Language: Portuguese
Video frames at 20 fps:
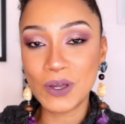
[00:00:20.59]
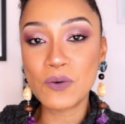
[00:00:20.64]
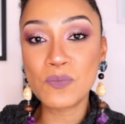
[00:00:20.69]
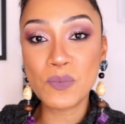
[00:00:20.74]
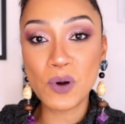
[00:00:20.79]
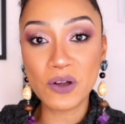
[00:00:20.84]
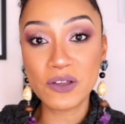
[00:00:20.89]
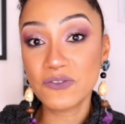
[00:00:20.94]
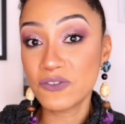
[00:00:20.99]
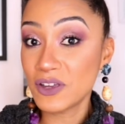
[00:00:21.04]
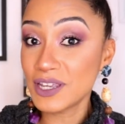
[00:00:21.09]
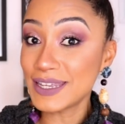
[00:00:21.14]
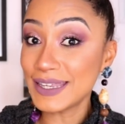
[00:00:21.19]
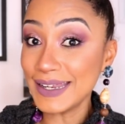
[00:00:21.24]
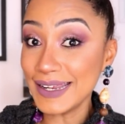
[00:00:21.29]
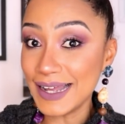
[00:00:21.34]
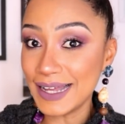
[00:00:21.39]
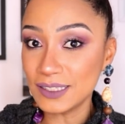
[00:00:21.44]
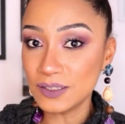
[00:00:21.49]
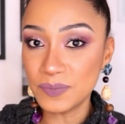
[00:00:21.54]
é um pó que foi
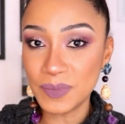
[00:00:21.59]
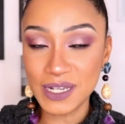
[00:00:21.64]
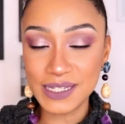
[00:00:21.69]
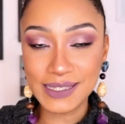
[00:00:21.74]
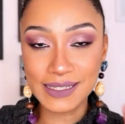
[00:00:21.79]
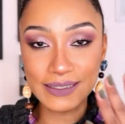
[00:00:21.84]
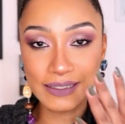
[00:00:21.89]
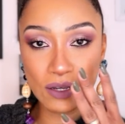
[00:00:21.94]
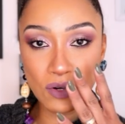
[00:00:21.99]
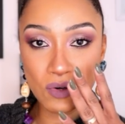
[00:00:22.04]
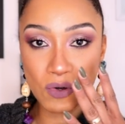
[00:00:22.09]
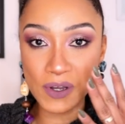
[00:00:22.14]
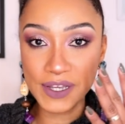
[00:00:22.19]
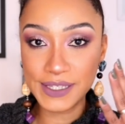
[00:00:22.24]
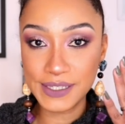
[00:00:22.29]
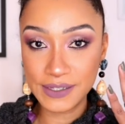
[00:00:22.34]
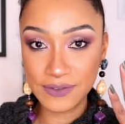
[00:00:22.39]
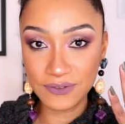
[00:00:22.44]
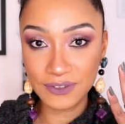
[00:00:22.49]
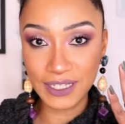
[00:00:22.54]
criado para sentar o
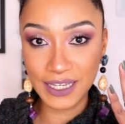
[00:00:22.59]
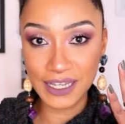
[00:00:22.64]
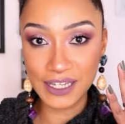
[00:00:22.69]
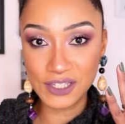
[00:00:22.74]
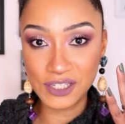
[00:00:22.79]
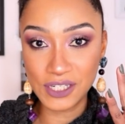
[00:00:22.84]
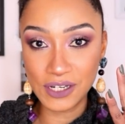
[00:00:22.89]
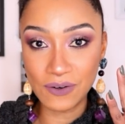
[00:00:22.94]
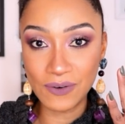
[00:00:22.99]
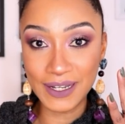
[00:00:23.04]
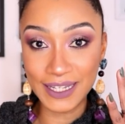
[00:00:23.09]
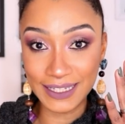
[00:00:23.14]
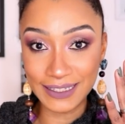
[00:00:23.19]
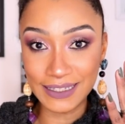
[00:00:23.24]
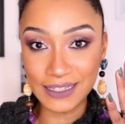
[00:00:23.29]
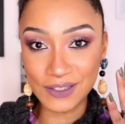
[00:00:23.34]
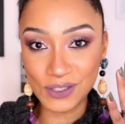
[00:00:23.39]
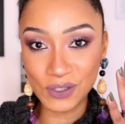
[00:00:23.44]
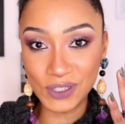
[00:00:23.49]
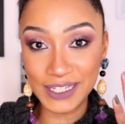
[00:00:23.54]
corretivo na região aqui
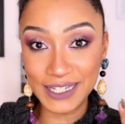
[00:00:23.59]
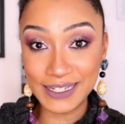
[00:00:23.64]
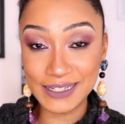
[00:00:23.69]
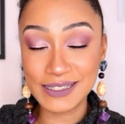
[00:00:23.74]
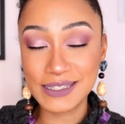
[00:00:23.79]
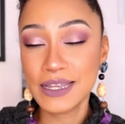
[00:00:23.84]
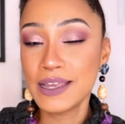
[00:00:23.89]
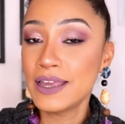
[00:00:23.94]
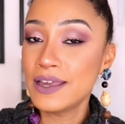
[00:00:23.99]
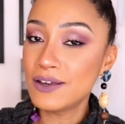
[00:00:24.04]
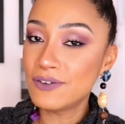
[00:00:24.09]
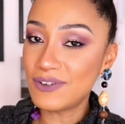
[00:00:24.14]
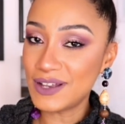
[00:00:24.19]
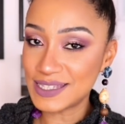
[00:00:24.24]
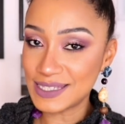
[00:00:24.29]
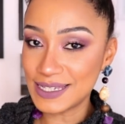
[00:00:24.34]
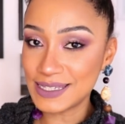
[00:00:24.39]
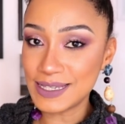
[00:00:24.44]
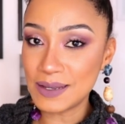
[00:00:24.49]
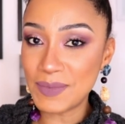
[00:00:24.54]
das olheiras,
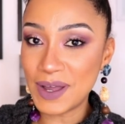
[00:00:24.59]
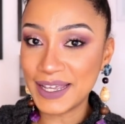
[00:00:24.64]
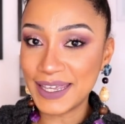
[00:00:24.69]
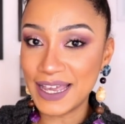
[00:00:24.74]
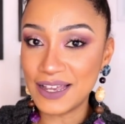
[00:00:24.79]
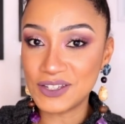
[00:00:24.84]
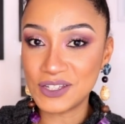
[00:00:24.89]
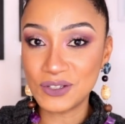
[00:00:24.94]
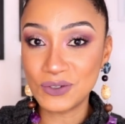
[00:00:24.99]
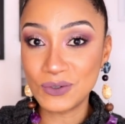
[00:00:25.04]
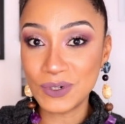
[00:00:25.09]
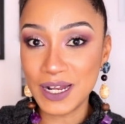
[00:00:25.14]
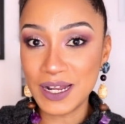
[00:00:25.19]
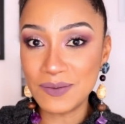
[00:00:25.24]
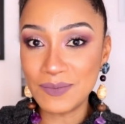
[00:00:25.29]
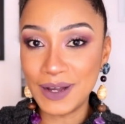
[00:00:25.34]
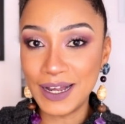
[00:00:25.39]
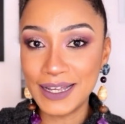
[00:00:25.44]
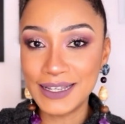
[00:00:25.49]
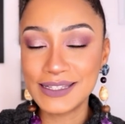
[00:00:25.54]
fazer essa maquiagem
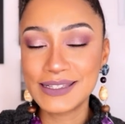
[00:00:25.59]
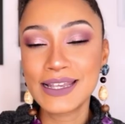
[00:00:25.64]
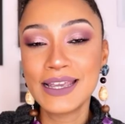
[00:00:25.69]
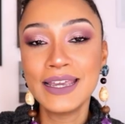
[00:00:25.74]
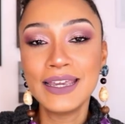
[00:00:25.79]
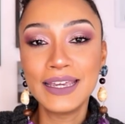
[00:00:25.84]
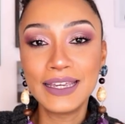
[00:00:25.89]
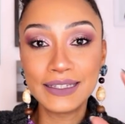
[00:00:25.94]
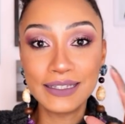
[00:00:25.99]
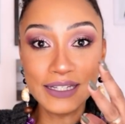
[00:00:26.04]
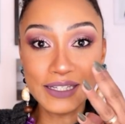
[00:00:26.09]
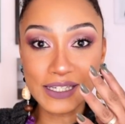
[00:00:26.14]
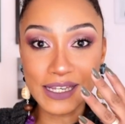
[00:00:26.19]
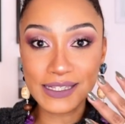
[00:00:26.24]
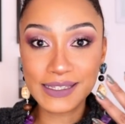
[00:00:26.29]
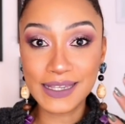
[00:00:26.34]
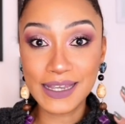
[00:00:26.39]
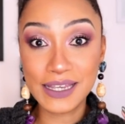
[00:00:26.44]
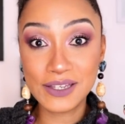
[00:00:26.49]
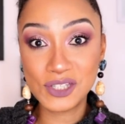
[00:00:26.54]
durar mais e
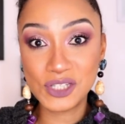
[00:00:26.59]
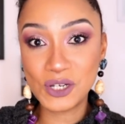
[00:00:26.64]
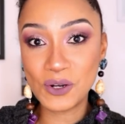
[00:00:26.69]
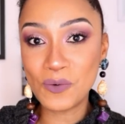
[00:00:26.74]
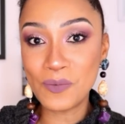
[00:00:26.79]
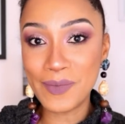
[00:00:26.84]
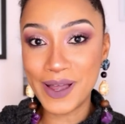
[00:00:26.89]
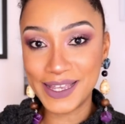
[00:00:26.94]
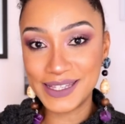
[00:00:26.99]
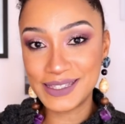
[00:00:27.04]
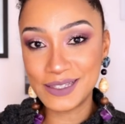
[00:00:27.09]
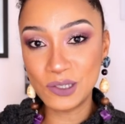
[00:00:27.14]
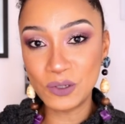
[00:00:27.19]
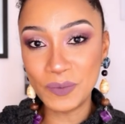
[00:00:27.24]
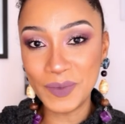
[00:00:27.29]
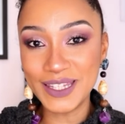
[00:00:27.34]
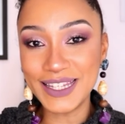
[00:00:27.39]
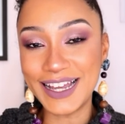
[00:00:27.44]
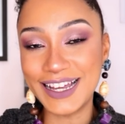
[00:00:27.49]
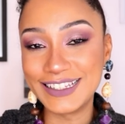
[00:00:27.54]
deixar essa região mais
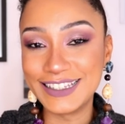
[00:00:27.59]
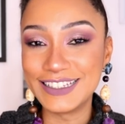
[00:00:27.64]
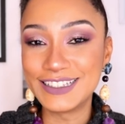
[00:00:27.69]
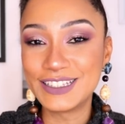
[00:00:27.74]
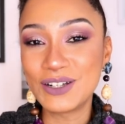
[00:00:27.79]
iluminada.